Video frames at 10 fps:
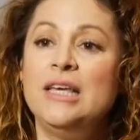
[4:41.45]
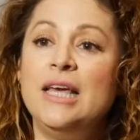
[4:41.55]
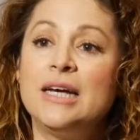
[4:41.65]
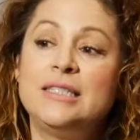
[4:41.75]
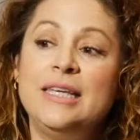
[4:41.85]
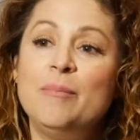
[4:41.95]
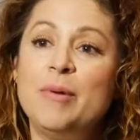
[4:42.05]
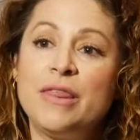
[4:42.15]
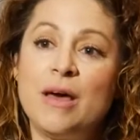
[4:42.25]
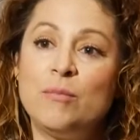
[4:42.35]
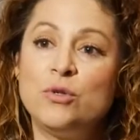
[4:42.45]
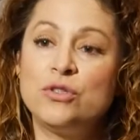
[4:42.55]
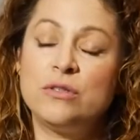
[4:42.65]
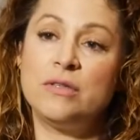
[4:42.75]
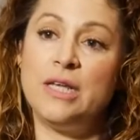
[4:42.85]
Y así
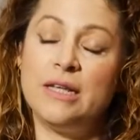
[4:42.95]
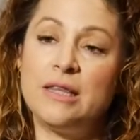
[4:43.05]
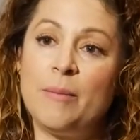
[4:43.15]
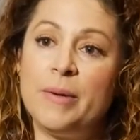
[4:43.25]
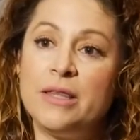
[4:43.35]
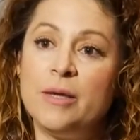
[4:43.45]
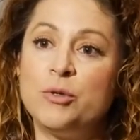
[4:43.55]
empezamos directamente,